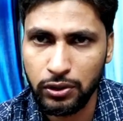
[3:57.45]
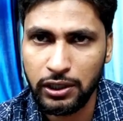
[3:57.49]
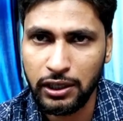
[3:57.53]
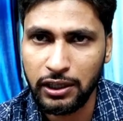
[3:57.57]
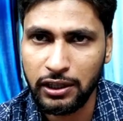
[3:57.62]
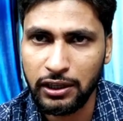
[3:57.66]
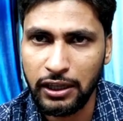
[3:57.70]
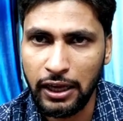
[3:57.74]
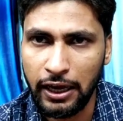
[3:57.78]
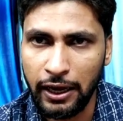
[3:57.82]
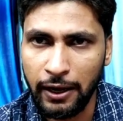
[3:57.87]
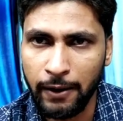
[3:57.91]
हो
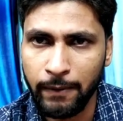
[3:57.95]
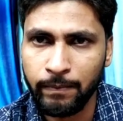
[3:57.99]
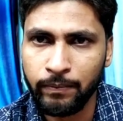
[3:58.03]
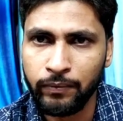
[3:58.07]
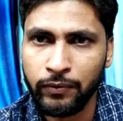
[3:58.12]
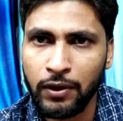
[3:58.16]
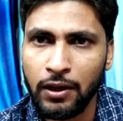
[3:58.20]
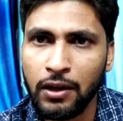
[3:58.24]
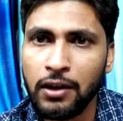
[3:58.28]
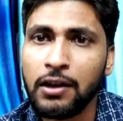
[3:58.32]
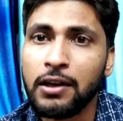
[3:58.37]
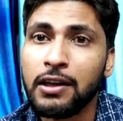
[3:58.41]
सकता है
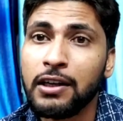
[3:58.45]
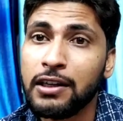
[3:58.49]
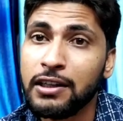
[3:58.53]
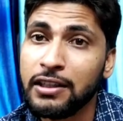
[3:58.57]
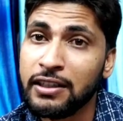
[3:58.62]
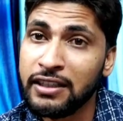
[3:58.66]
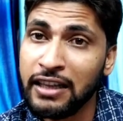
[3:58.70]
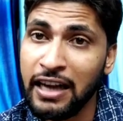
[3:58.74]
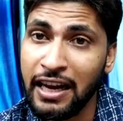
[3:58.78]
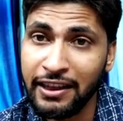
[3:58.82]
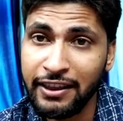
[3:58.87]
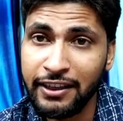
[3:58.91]

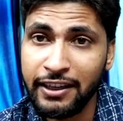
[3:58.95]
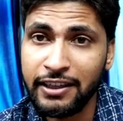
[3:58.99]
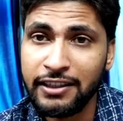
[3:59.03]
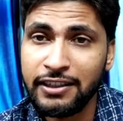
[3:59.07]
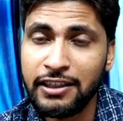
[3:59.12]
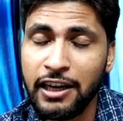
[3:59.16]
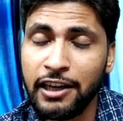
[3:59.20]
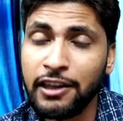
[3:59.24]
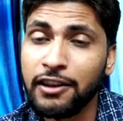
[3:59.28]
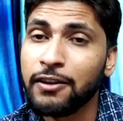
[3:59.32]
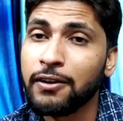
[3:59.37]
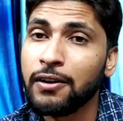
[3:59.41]
साथ के
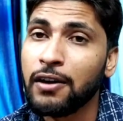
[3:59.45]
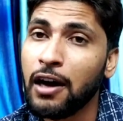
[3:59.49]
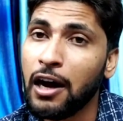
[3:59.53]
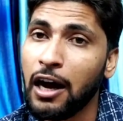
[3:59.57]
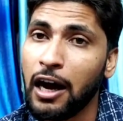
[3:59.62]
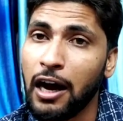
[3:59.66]
साथ